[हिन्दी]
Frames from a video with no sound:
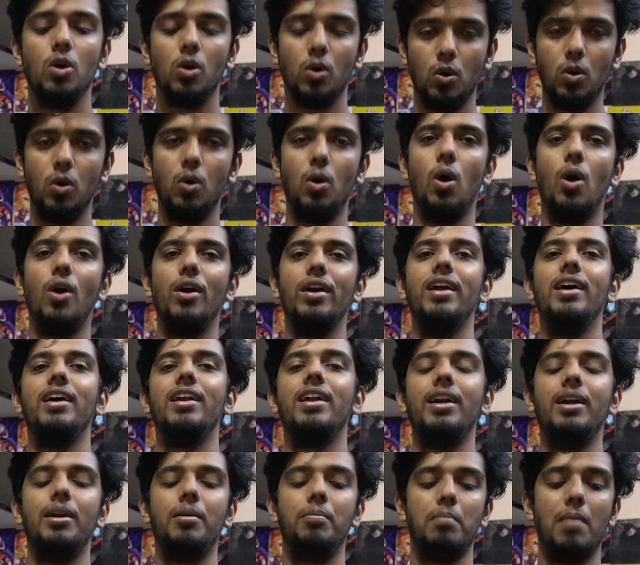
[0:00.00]
गो
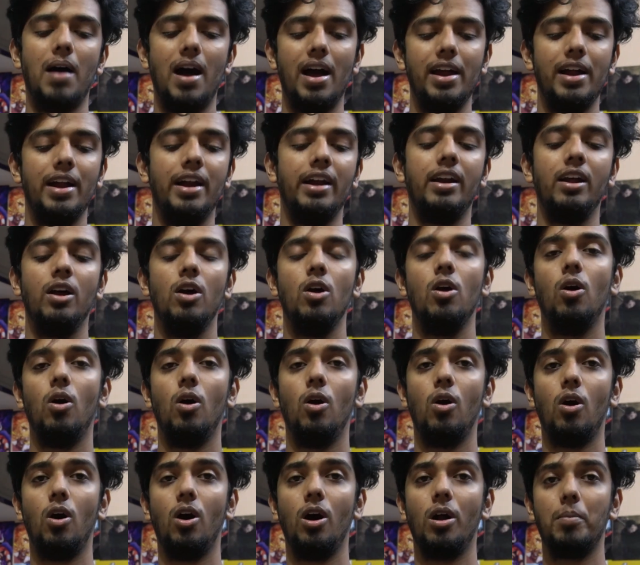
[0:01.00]
ऑर्डर इट बाय इट
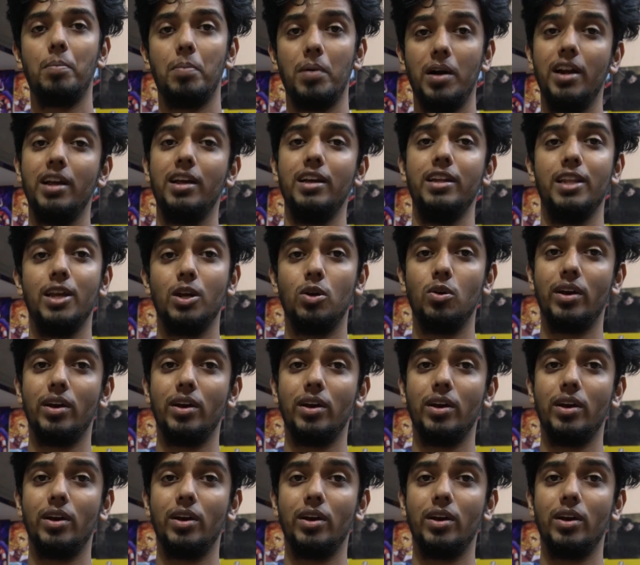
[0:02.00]
और पढ़ के देखो